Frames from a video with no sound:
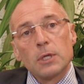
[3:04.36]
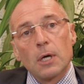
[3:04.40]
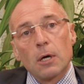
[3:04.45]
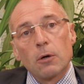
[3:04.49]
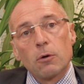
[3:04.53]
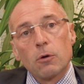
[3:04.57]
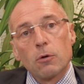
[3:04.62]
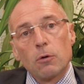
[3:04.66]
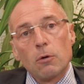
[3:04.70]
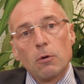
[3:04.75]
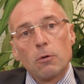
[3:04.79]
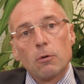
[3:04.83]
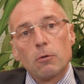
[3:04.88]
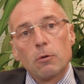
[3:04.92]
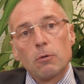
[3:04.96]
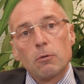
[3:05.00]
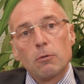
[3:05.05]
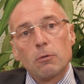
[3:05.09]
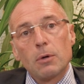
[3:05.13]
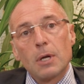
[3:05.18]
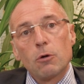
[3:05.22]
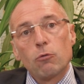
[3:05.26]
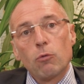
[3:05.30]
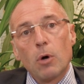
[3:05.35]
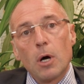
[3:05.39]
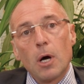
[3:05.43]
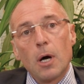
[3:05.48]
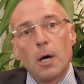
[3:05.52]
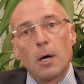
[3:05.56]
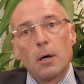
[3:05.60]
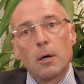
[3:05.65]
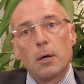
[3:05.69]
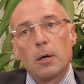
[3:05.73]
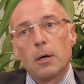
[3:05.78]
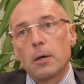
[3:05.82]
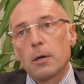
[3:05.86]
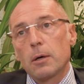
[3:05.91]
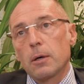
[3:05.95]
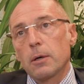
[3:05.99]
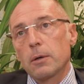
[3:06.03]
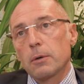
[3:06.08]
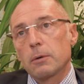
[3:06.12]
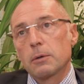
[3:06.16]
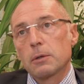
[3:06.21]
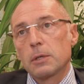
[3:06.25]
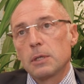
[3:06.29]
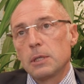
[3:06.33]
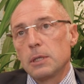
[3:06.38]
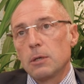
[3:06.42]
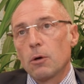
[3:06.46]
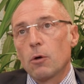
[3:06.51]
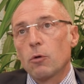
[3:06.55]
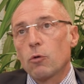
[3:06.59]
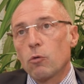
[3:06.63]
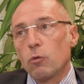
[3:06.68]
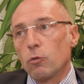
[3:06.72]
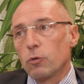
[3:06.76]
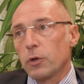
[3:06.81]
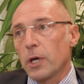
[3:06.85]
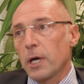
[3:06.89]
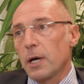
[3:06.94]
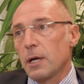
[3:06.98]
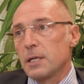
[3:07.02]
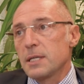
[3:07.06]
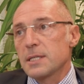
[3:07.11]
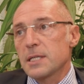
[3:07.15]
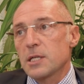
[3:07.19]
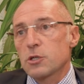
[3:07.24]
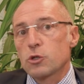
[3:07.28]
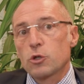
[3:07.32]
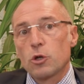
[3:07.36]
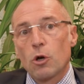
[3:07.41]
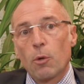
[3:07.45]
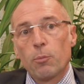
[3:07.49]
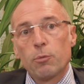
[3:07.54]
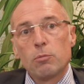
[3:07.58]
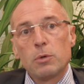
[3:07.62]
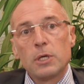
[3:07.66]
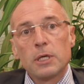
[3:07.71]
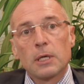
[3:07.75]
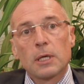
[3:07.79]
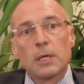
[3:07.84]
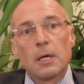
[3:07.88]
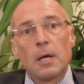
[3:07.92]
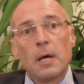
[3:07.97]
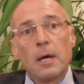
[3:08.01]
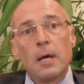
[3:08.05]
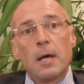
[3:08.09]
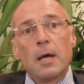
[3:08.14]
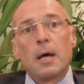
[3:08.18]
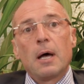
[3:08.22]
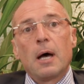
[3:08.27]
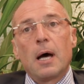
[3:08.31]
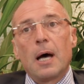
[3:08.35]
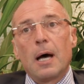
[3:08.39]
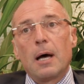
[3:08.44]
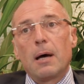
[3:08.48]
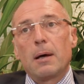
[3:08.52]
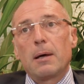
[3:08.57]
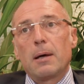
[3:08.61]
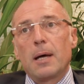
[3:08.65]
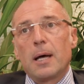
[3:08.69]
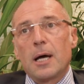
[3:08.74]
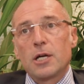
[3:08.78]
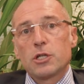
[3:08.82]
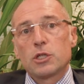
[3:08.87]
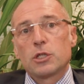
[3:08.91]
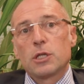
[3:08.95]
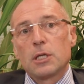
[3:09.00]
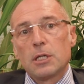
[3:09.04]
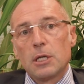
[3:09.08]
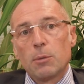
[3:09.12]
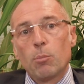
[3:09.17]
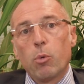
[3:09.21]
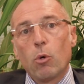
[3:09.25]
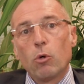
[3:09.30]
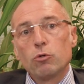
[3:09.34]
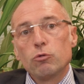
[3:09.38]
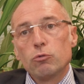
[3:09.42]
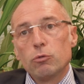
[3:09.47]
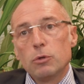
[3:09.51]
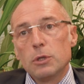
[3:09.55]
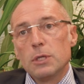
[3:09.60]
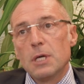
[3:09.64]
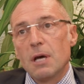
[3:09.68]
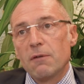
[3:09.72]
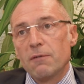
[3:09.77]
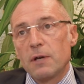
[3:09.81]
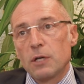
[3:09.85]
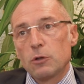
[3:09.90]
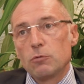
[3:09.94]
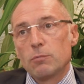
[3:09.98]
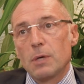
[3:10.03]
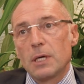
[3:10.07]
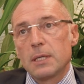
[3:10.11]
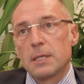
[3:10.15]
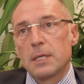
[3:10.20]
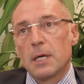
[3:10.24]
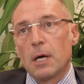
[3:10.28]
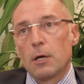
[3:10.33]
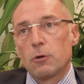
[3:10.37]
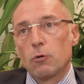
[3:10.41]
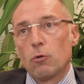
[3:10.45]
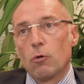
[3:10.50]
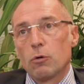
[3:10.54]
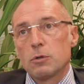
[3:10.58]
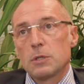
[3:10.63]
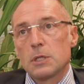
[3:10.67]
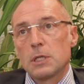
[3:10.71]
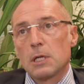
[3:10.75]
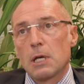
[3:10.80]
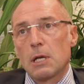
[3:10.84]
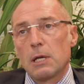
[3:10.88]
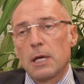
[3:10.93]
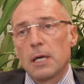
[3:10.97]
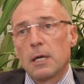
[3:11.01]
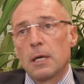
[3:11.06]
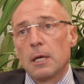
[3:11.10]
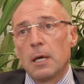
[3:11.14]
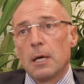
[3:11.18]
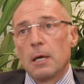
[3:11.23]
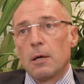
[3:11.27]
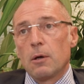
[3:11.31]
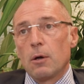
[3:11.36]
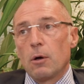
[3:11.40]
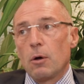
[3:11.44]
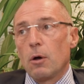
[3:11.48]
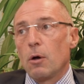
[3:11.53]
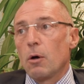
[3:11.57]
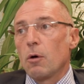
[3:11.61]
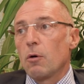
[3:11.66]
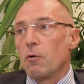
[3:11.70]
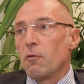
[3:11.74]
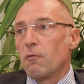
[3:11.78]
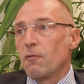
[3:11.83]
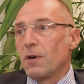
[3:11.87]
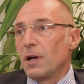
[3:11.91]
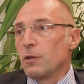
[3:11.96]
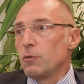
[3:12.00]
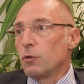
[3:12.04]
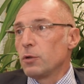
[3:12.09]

dire que la loi euh, qui euh, contraint les acheteurs publics à acheter des produits avec du matériau recyclé euh, va